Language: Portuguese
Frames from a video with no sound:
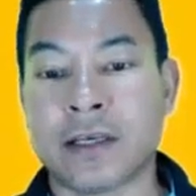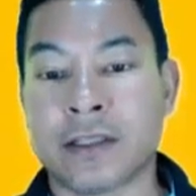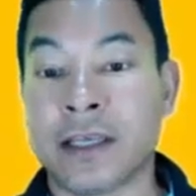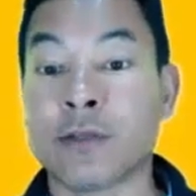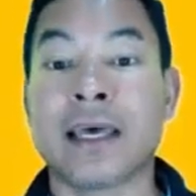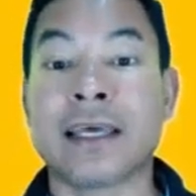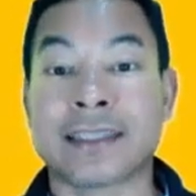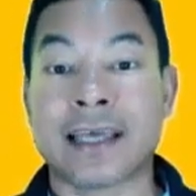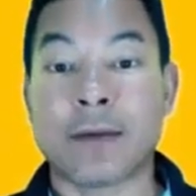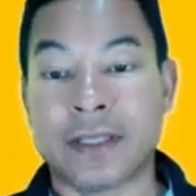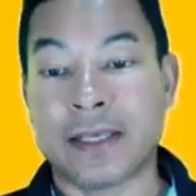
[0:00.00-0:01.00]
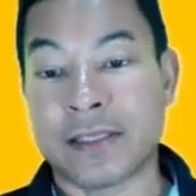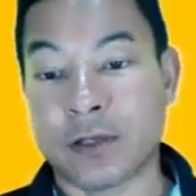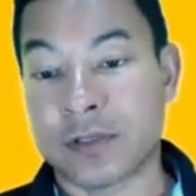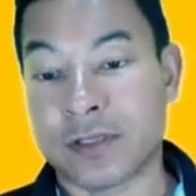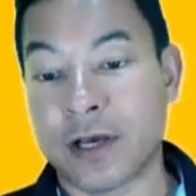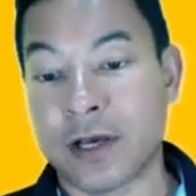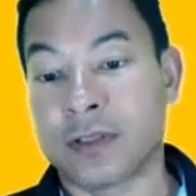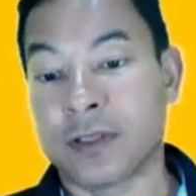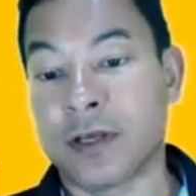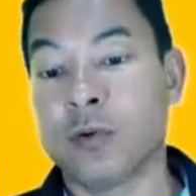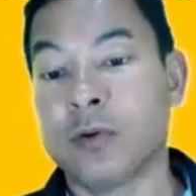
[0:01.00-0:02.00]
dentro da etapa da execução.
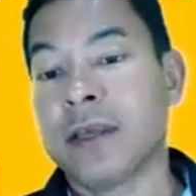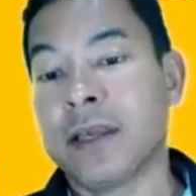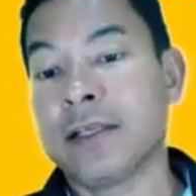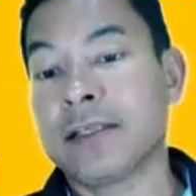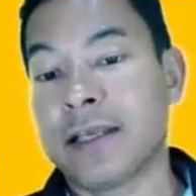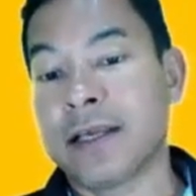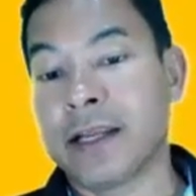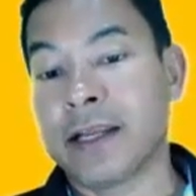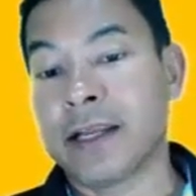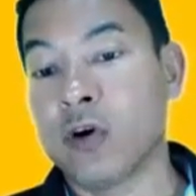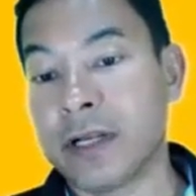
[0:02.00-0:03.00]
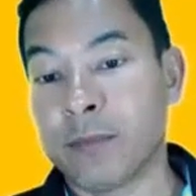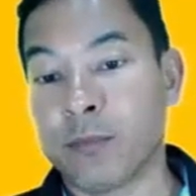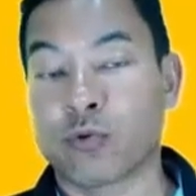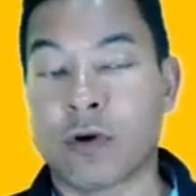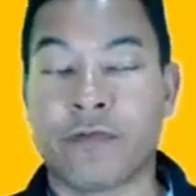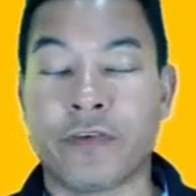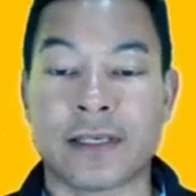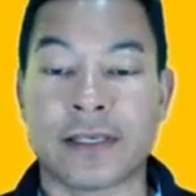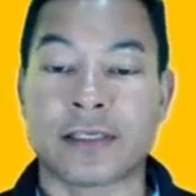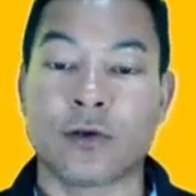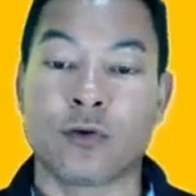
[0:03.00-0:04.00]
Então, ele segregou, né, botou a
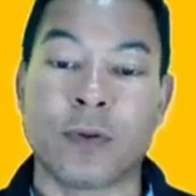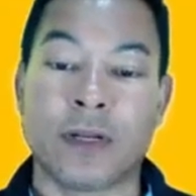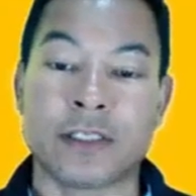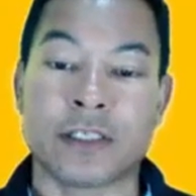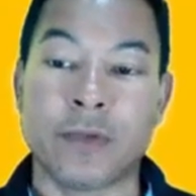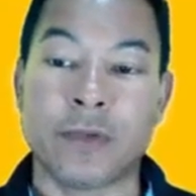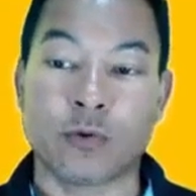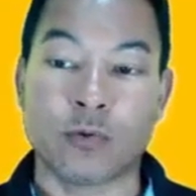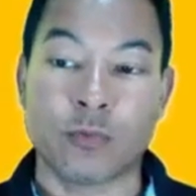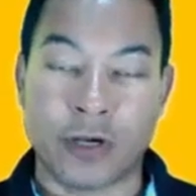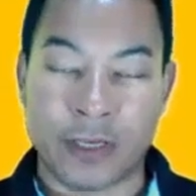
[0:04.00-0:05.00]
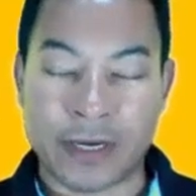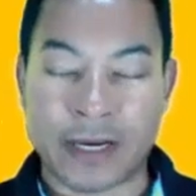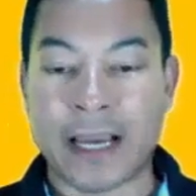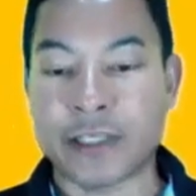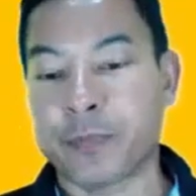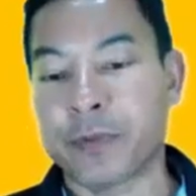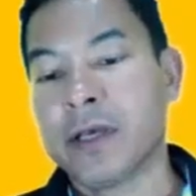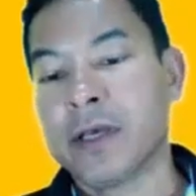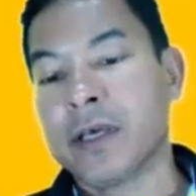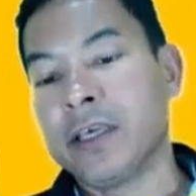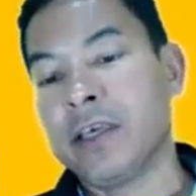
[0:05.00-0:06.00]
fixação no planejamento, a MCASP,
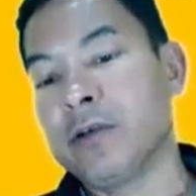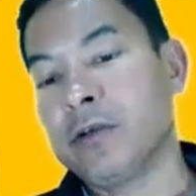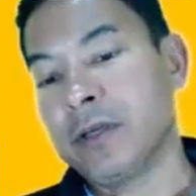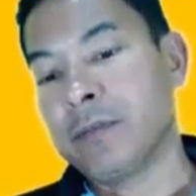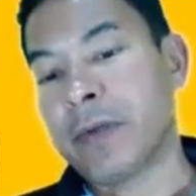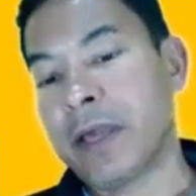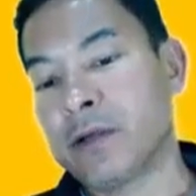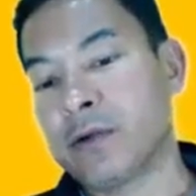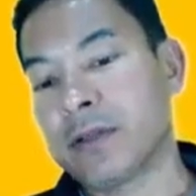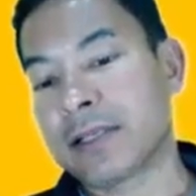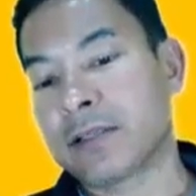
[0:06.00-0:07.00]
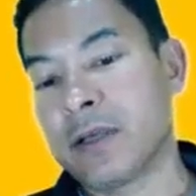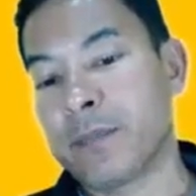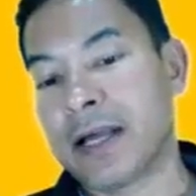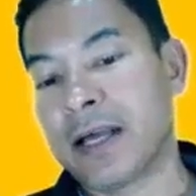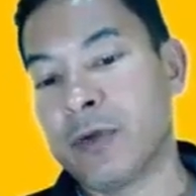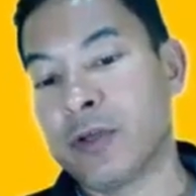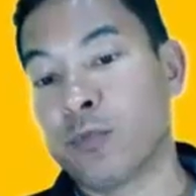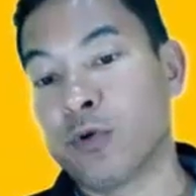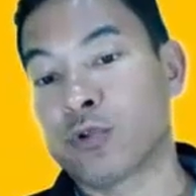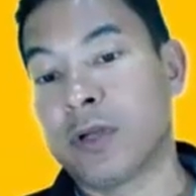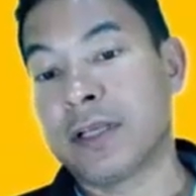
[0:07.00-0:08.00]
e empenho, liquidação e pagamento
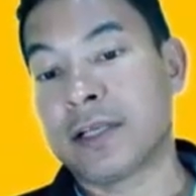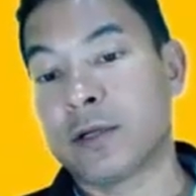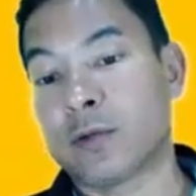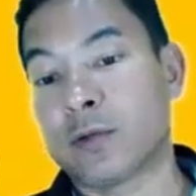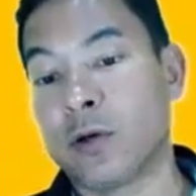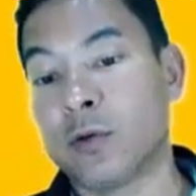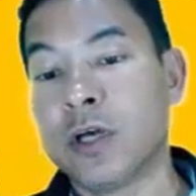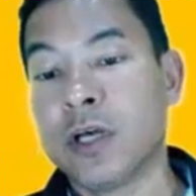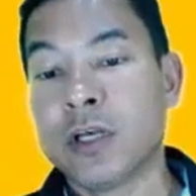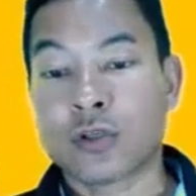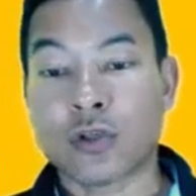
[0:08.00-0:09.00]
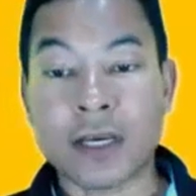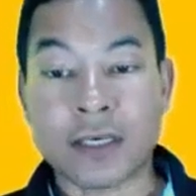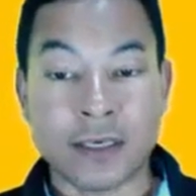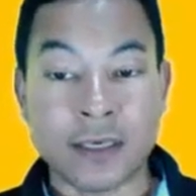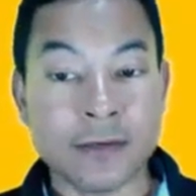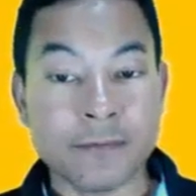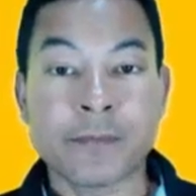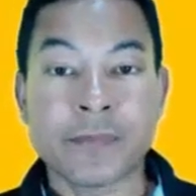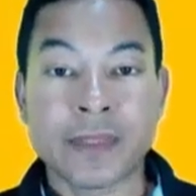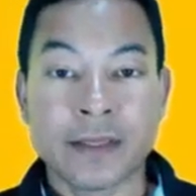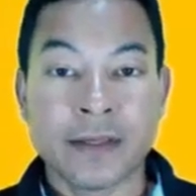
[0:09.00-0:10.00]
botou na execução. Só que
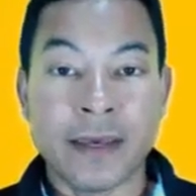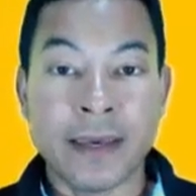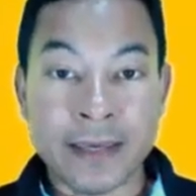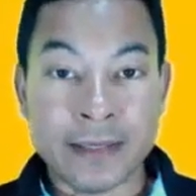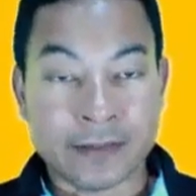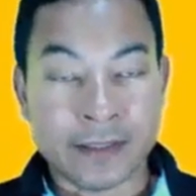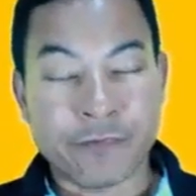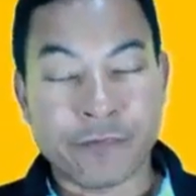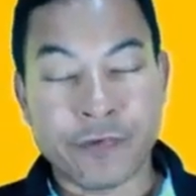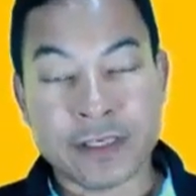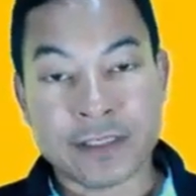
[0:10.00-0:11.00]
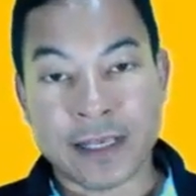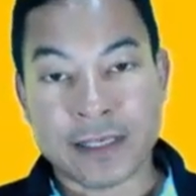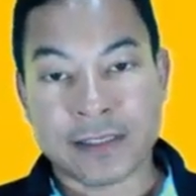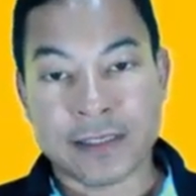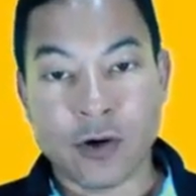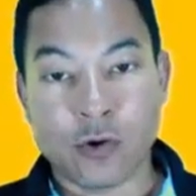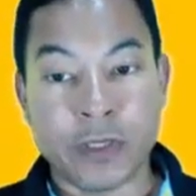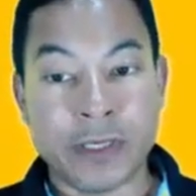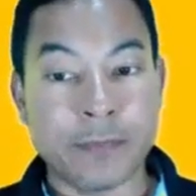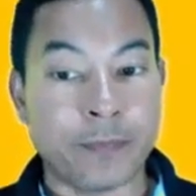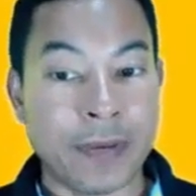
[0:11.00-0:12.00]
entre a fixação e
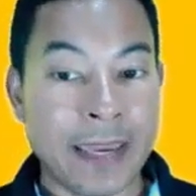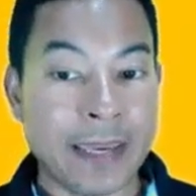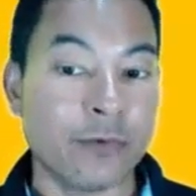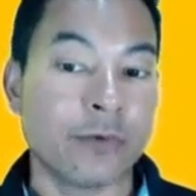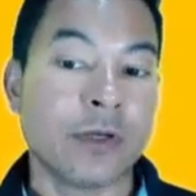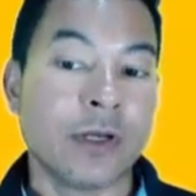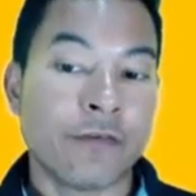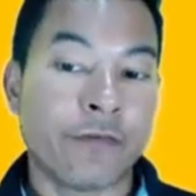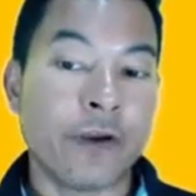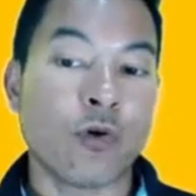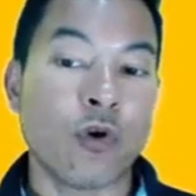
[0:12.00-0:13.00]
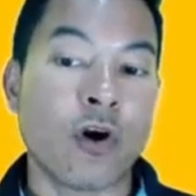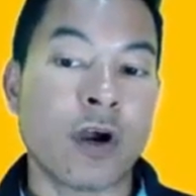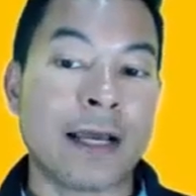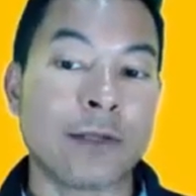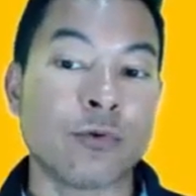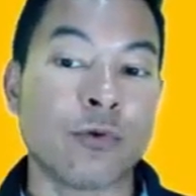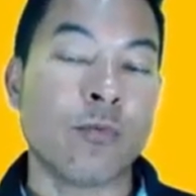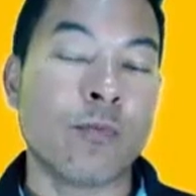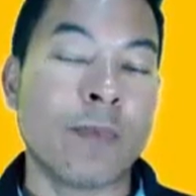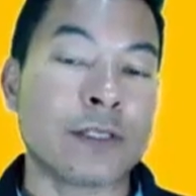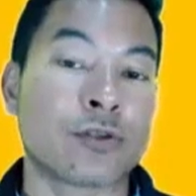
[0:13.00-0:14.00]
empenho foi colocado
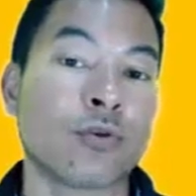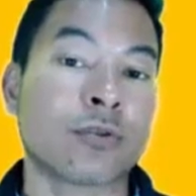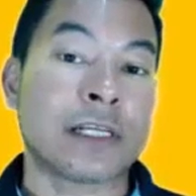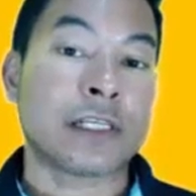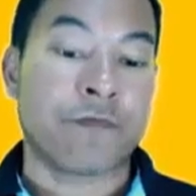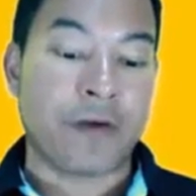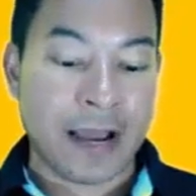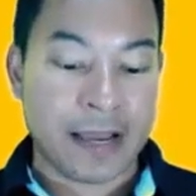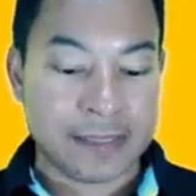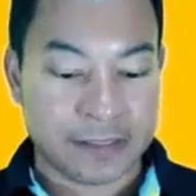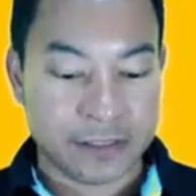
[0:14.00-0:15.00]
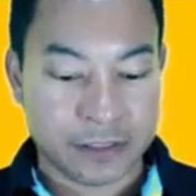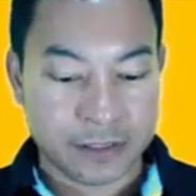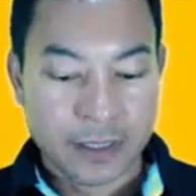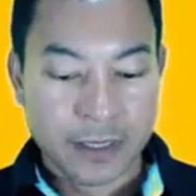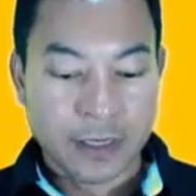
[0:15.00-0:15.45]
umas outras fases.